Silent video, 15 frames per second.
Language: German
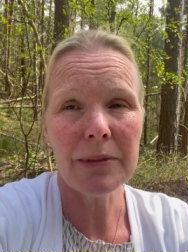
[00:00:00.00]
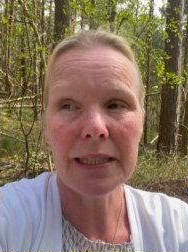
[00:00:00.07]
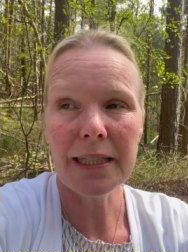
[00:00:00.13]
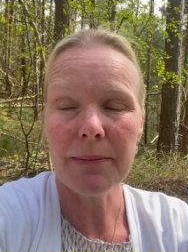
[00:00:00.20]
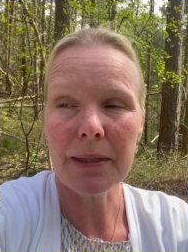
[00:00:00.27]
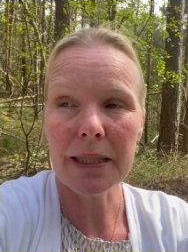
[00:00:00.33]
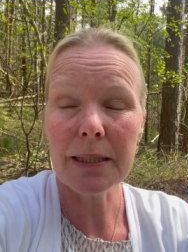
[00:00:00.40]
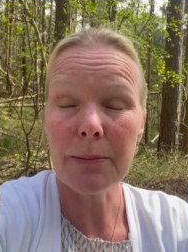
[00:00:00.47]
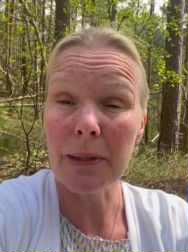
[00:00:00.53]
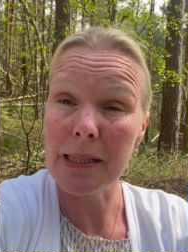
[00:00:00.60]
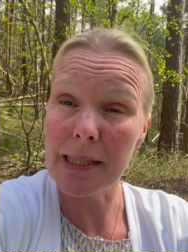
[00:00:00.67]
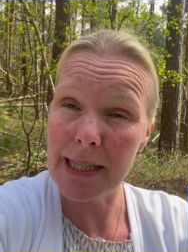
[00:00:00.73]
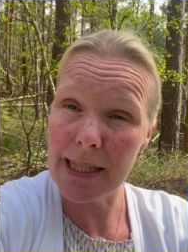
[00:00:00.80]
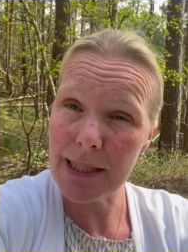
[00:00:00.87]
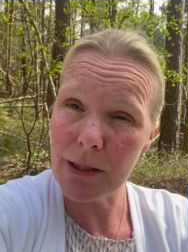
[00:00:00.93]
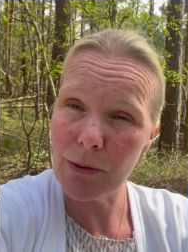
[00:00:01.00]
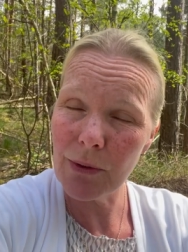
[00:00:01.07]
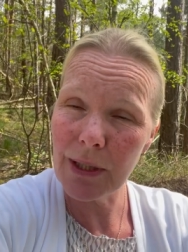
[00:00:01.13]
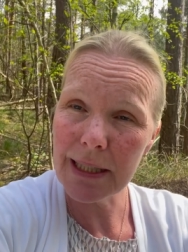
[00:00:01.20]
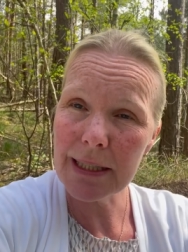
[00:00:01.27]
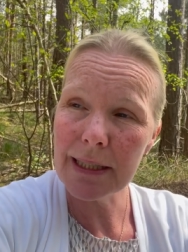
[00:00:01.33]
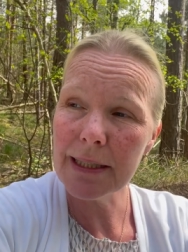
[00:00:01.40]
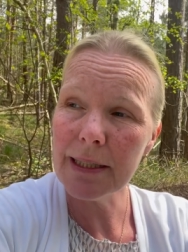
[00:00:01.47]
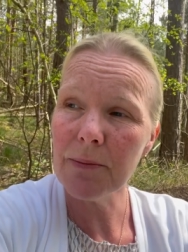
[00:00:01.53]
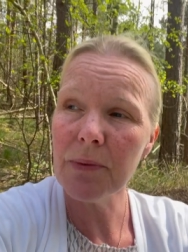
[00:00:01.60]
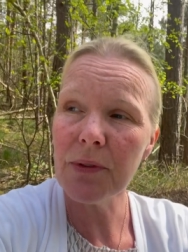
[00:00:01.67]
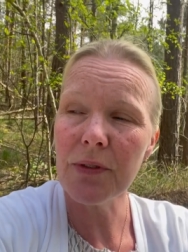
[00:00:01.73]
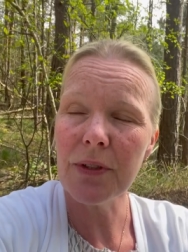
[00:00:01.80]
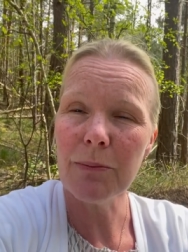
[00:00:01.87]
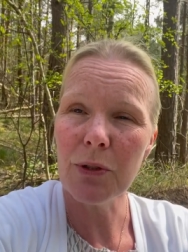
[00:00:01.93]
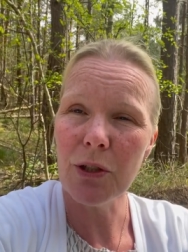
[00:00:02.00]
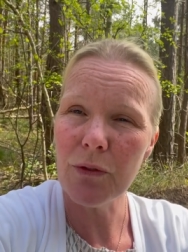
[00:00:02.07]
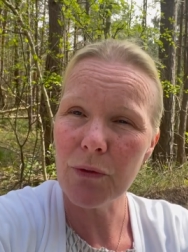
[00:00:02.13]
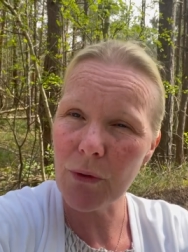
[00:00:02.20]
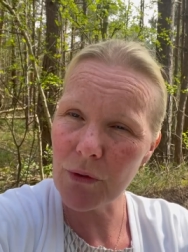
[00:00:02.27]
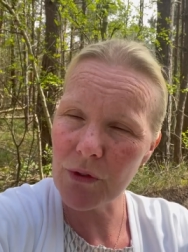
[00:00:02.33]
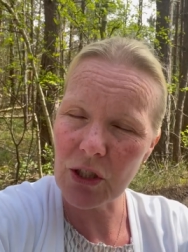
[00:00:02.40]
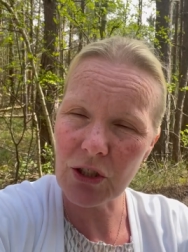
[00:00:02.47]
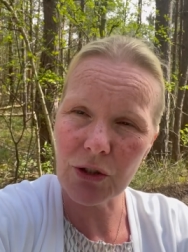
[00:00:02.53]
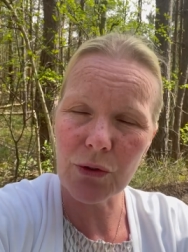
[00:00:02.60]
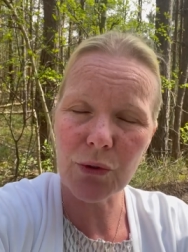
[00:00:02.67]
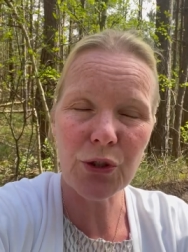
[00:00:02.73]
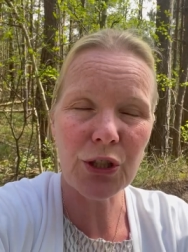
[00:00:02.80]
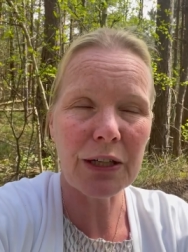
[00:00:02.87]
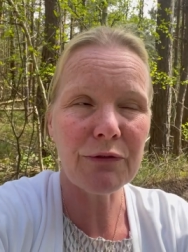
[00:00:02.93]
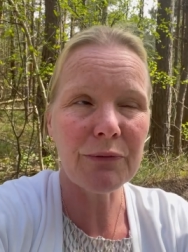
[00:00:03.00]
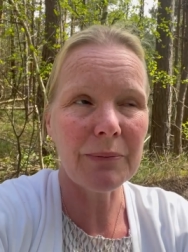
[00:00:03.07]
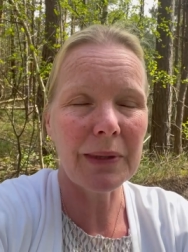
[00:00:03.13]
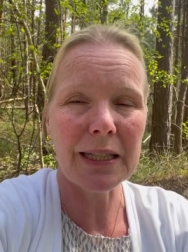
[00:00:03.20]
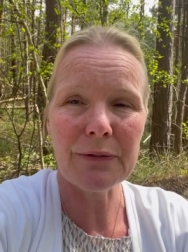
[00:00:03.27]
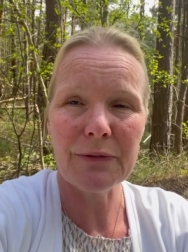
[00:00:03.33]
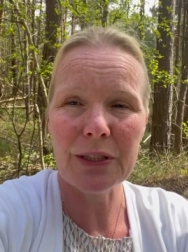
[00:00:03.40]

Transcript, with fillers: der manchmal sehr, sehr unangenehm ist, der mir oft zu, zu schaffen macht.